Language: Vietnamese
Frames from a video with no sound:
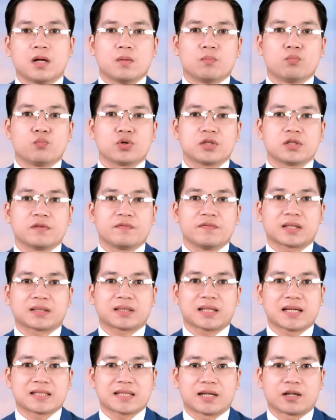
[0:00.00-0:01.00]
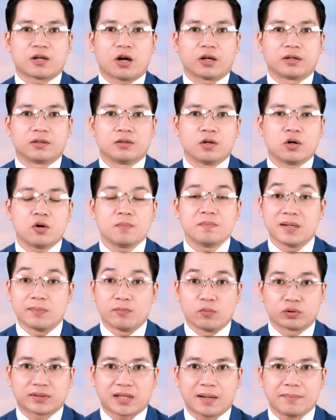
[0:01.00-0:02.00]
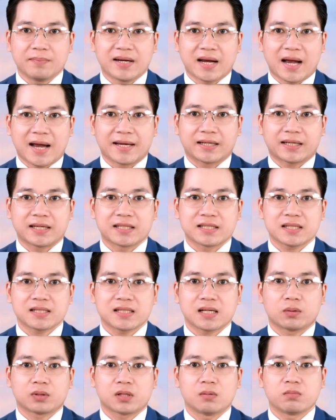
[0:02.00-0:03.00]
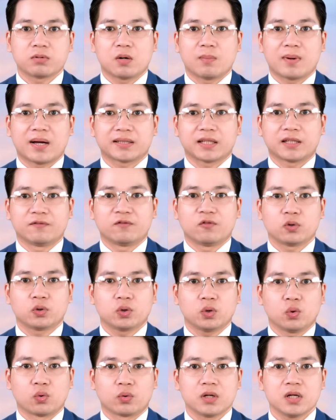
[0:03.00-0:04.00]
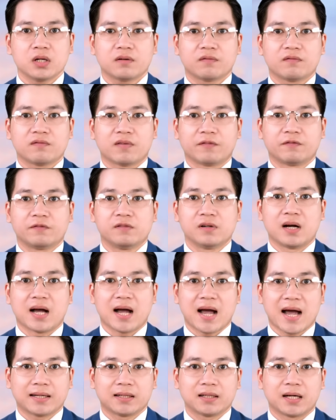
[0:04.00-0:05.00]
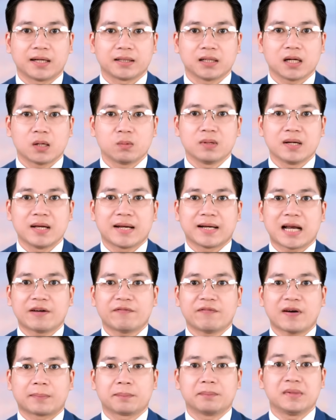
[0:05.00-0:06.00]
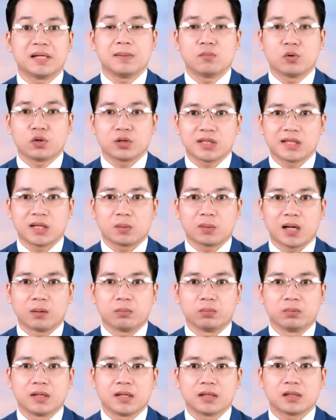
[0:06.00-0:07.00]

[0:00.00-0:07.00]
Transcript: Một sự việc tại Sài Gòn, hôm mười một tháng mười hai, cảnh sát giao thông công an thành phố Thủ Đức và phường An Lợi Đông đã phạt mười một triệu đồng,